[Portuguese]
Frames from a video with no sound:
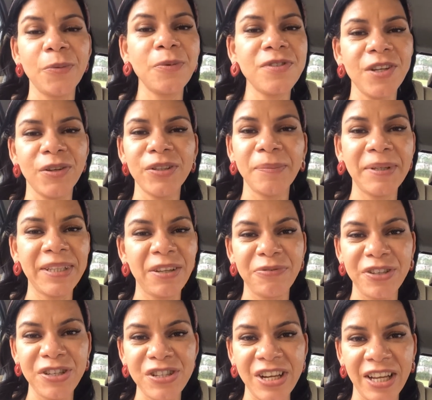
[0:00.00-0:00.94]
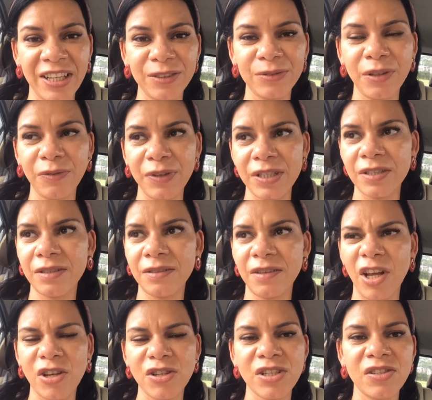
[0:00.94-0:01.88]
O museu também está fechado. Talvez,
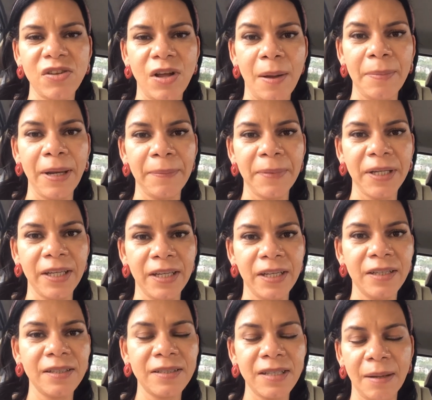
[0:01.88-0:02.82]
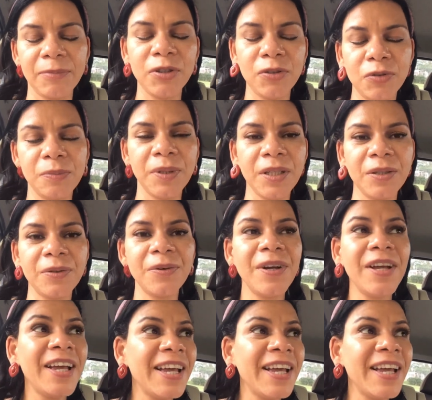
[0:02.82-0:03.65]
acho que só abre amanhã, sábado e domingo.